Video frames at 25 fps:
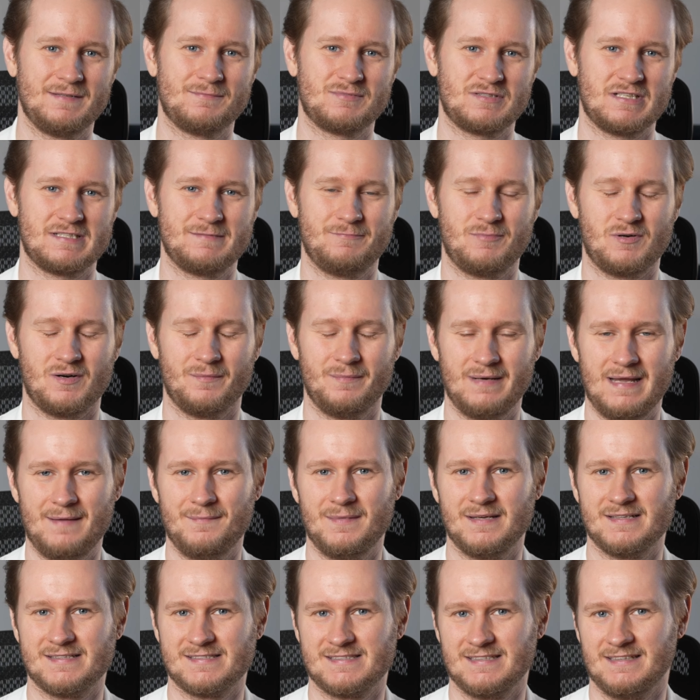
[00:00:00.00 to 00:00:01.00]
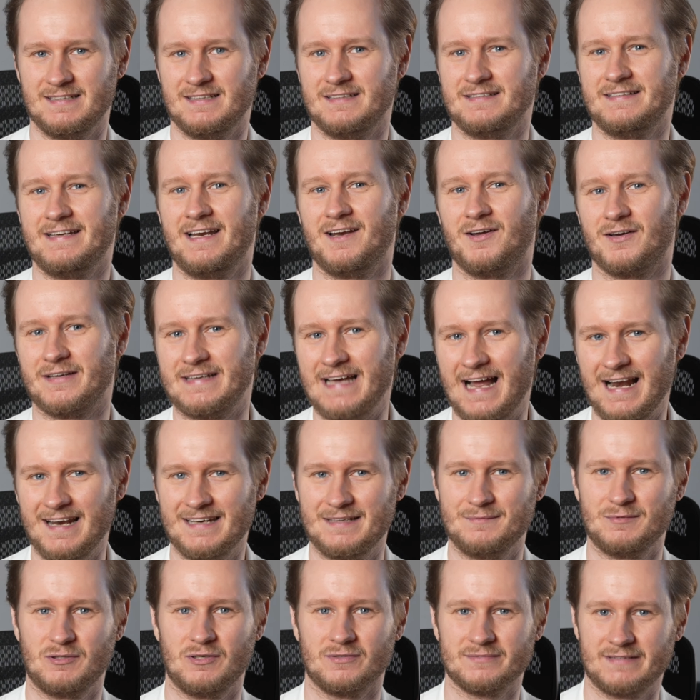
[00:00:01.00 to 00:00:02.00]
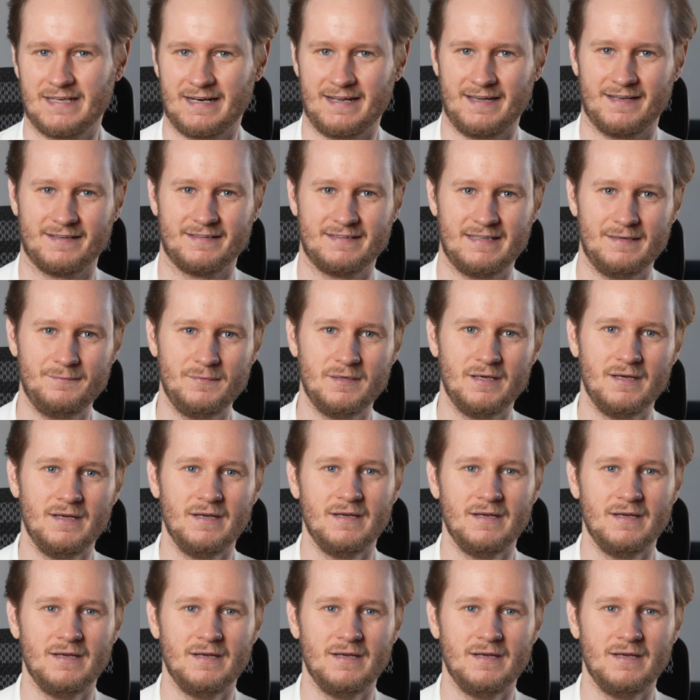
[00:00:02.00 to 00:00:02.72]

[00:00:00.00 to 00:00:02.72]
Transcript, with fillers: przez problemy z nielojalnym kontrahentem,